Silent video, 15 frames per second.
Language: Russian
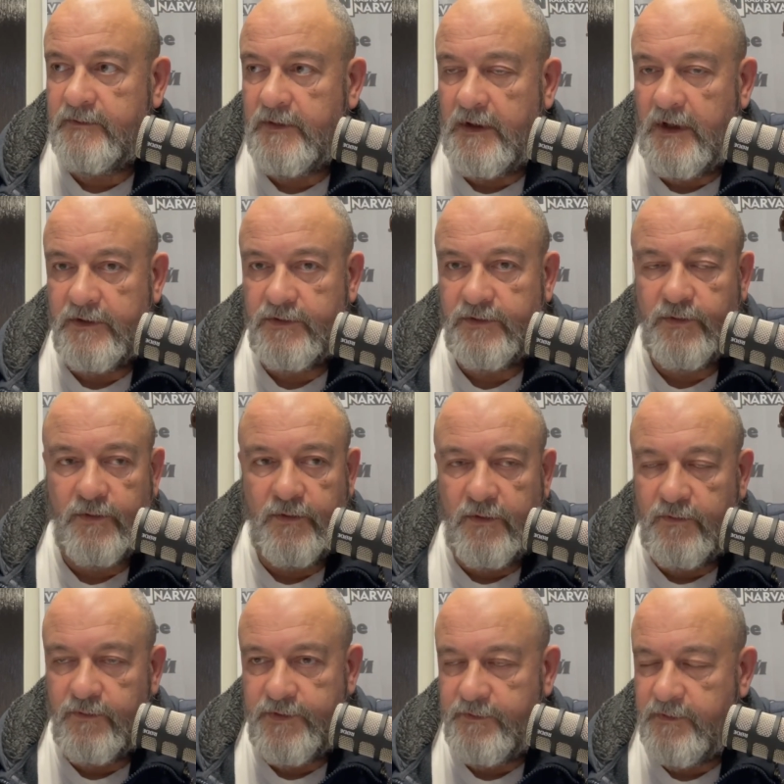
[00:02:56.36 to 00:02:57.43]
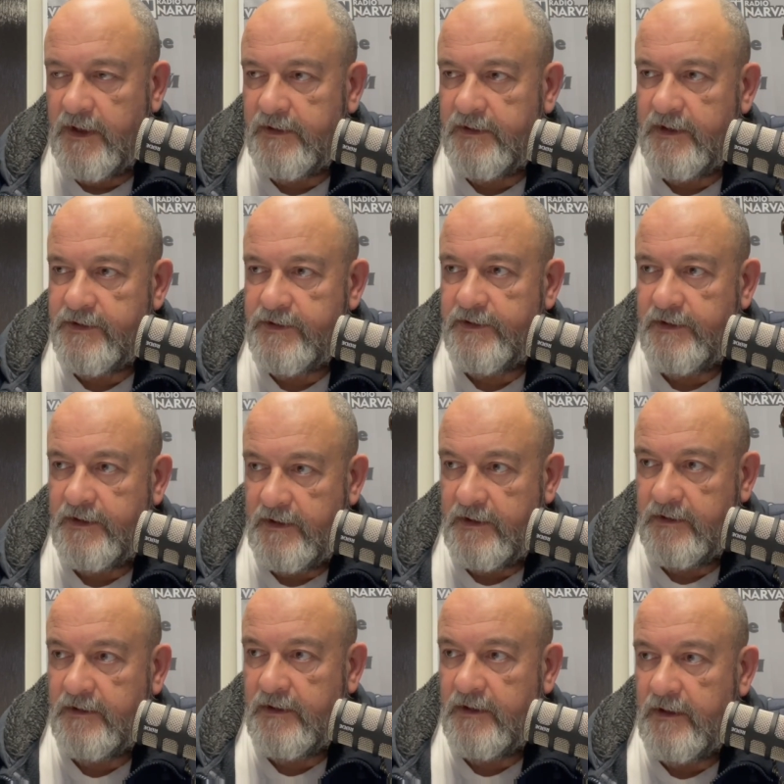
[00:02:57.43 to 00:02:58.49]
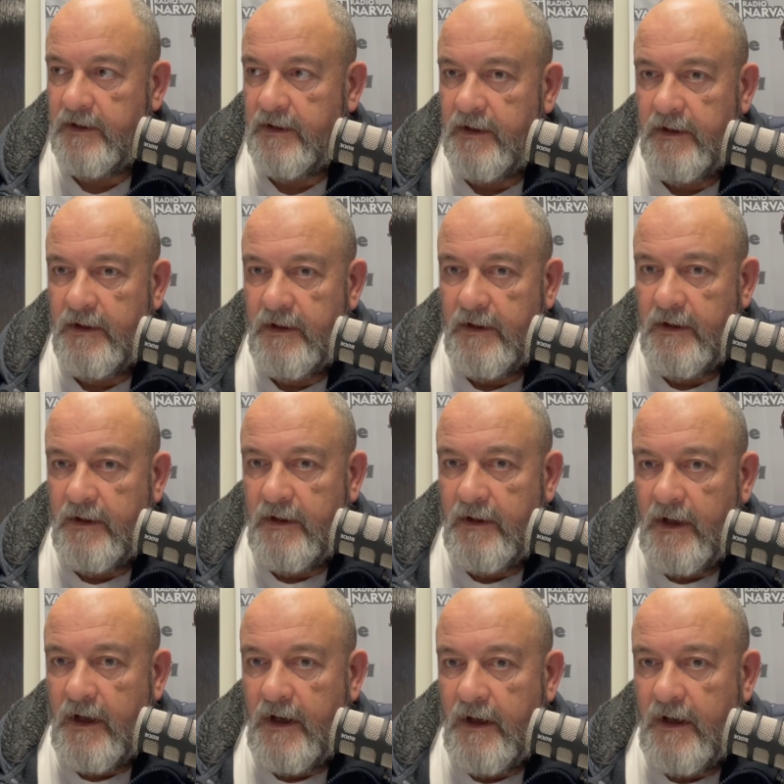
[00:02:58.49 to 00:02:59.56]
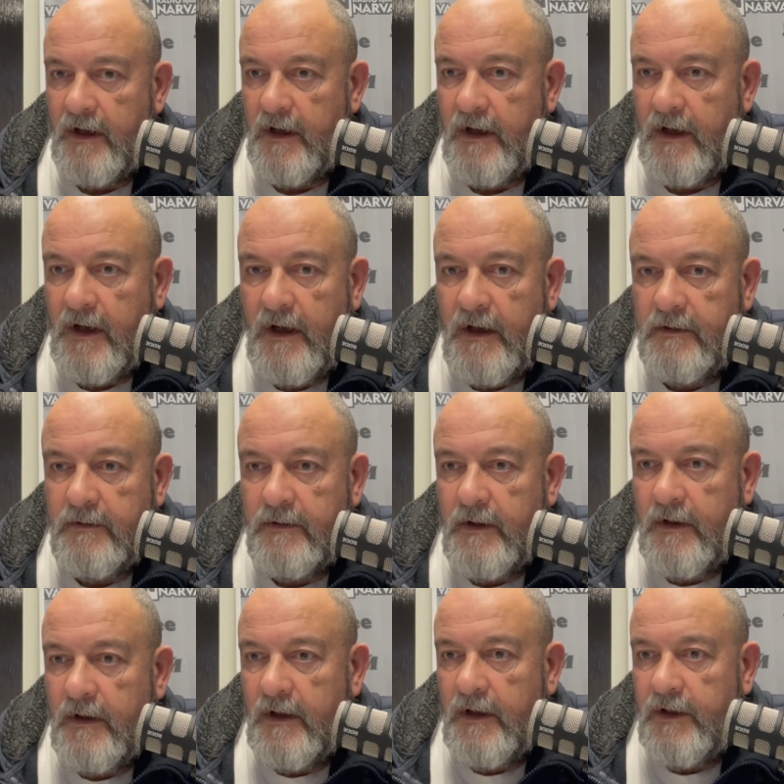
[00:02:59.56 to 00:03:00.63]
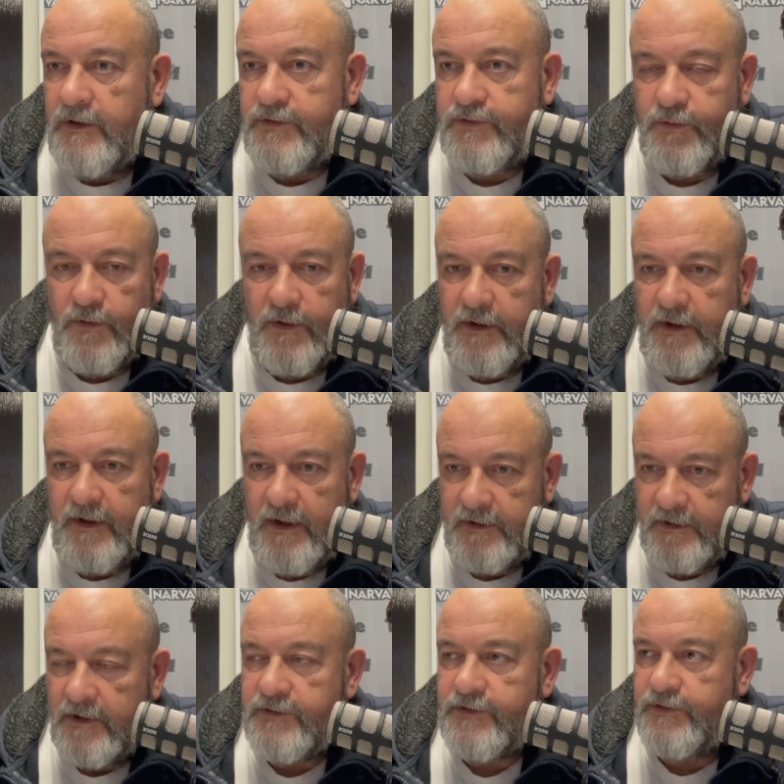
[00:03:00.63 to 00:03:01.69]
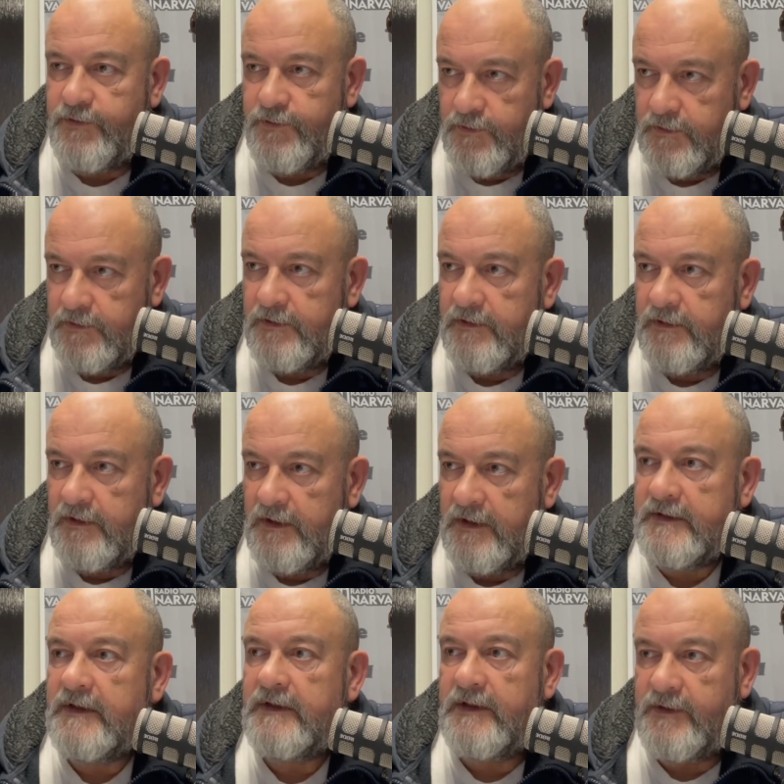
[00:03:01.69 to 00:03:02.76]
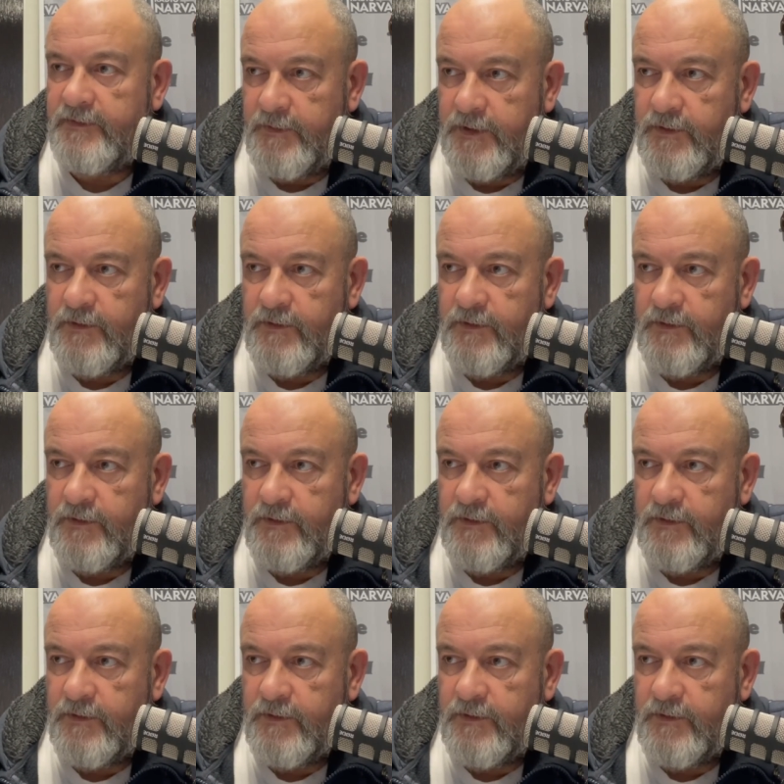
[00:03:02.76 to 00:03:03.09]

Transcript: а что, у тебя одна жена, одна? А что, и она шьет, и за детьми